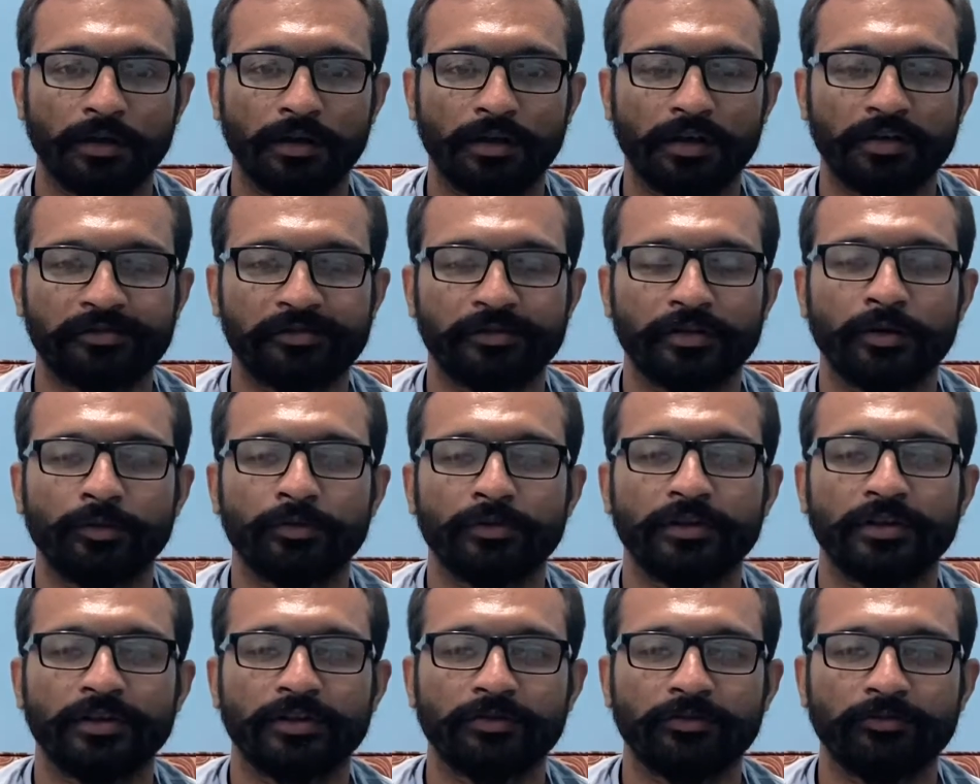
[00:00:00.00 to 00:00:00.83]
अस्सलाम
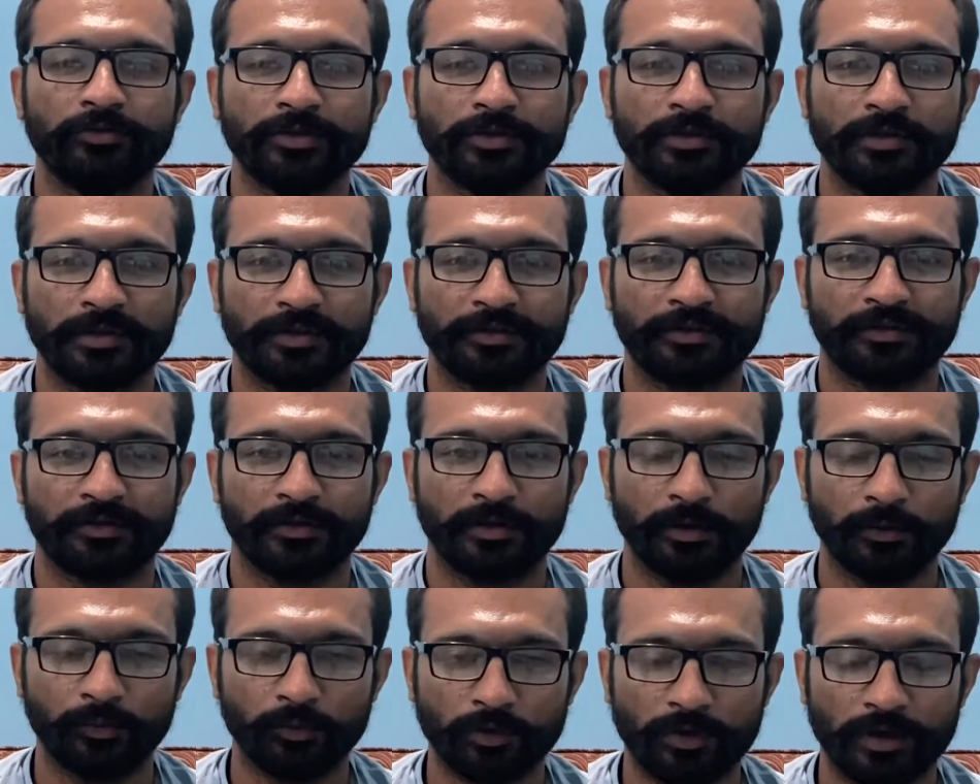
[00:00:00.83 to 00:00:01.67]
व्यूअर्स
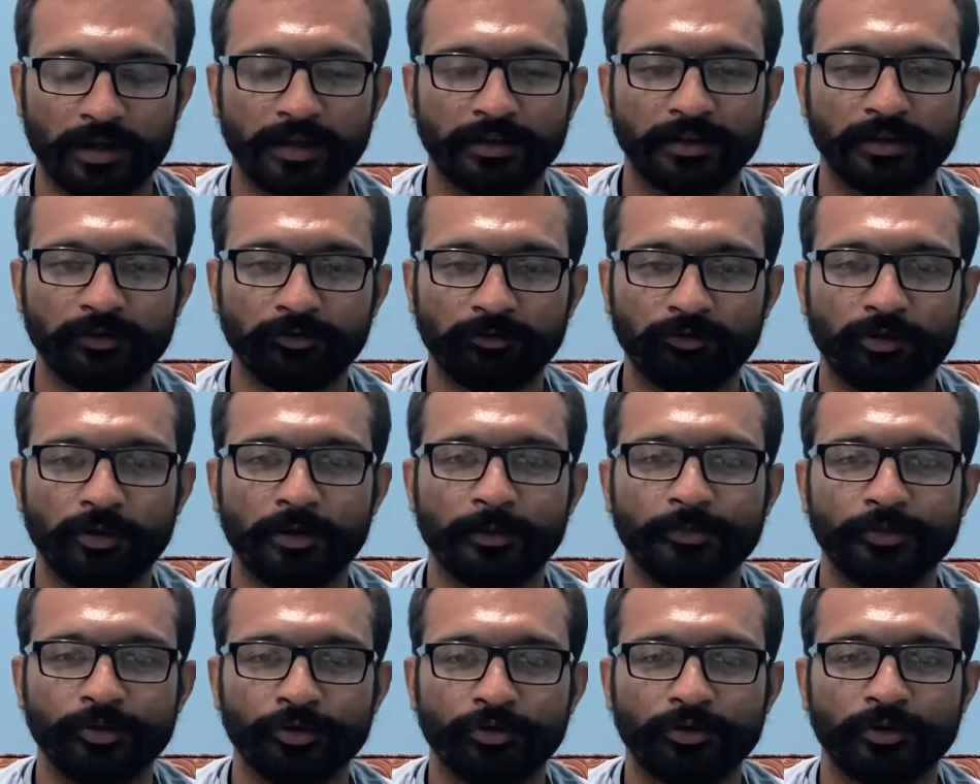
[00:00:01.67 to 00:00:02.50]
मुराद
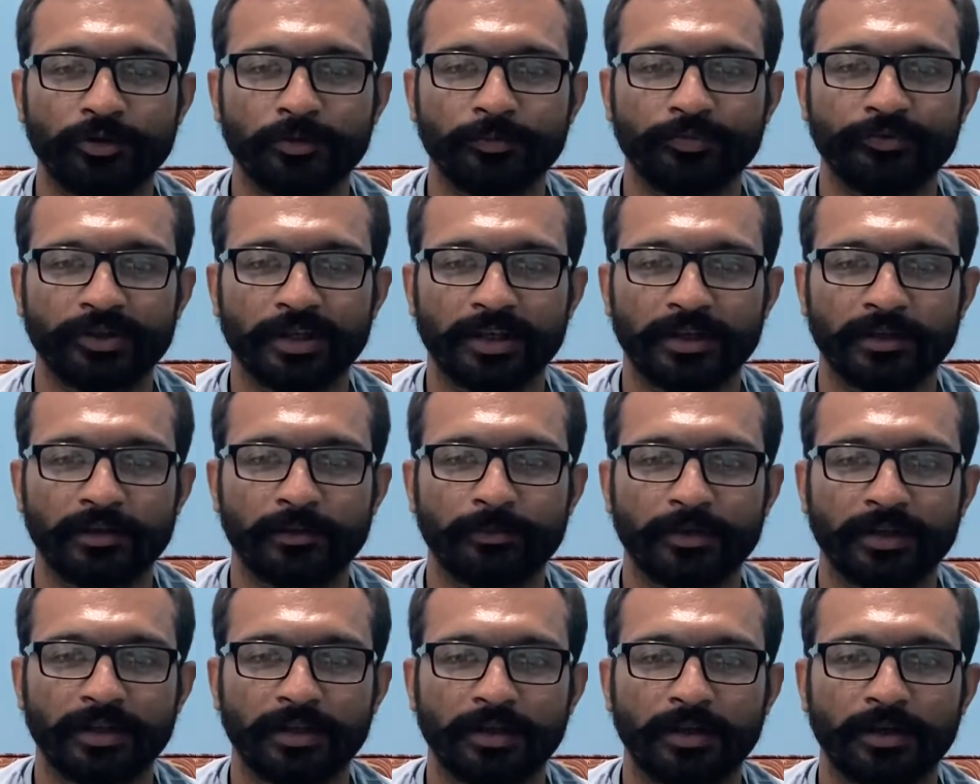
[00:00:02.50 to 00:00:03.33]
इनफॉब यूट्यूब चैनल
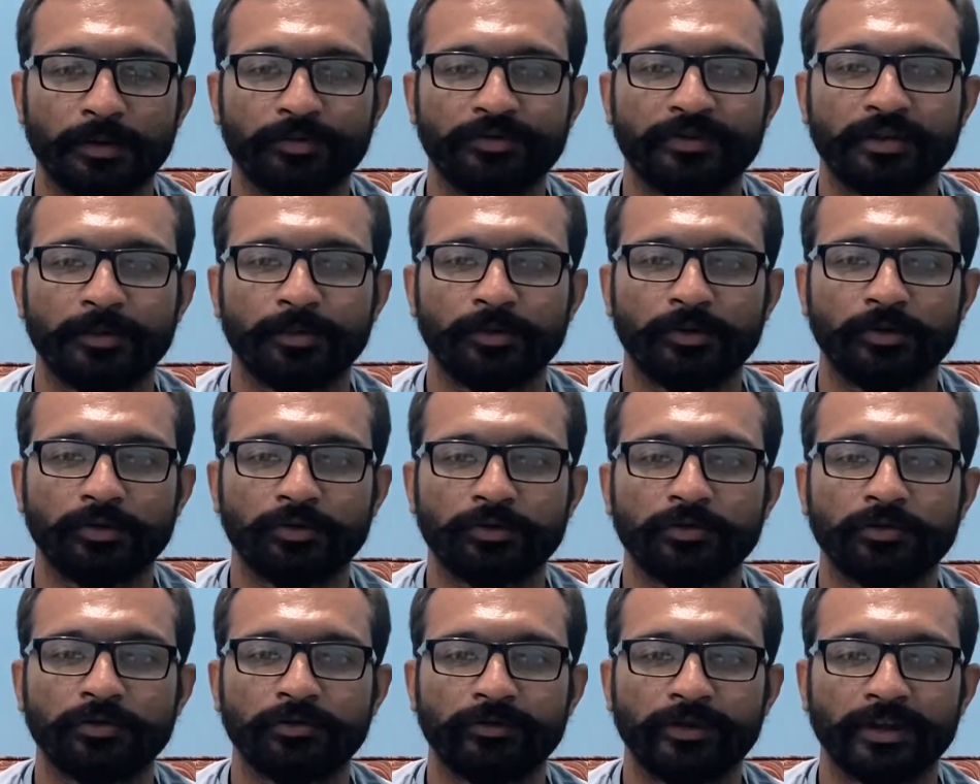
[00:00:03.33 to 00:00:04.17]
में आप सब
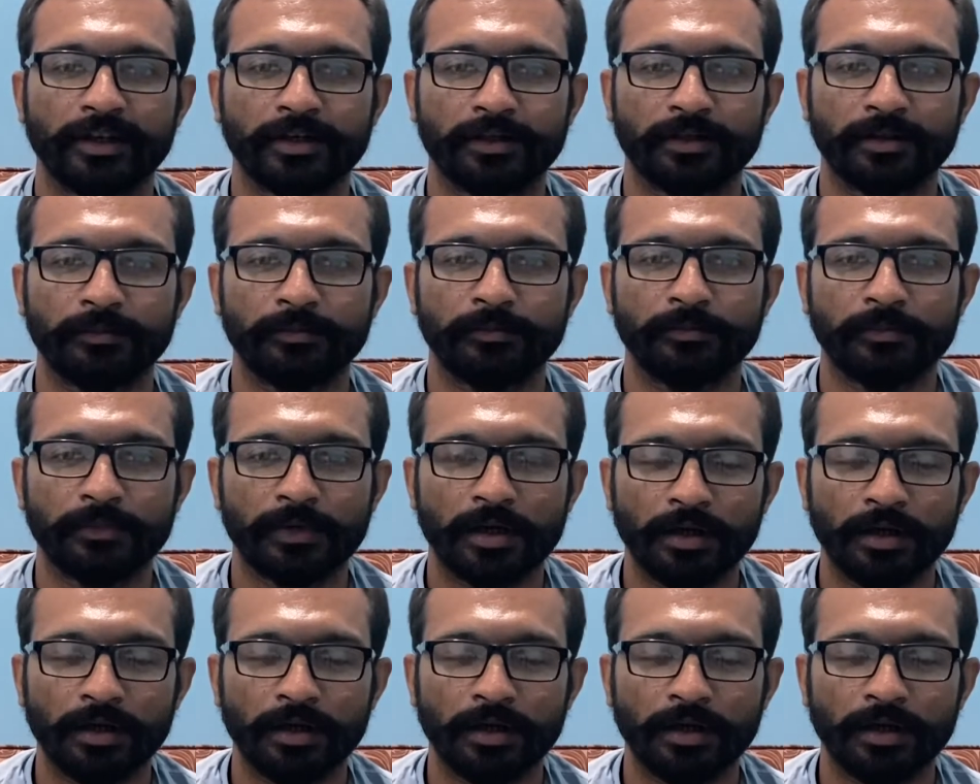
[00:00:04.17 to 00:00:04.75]
लोगों को वेलकम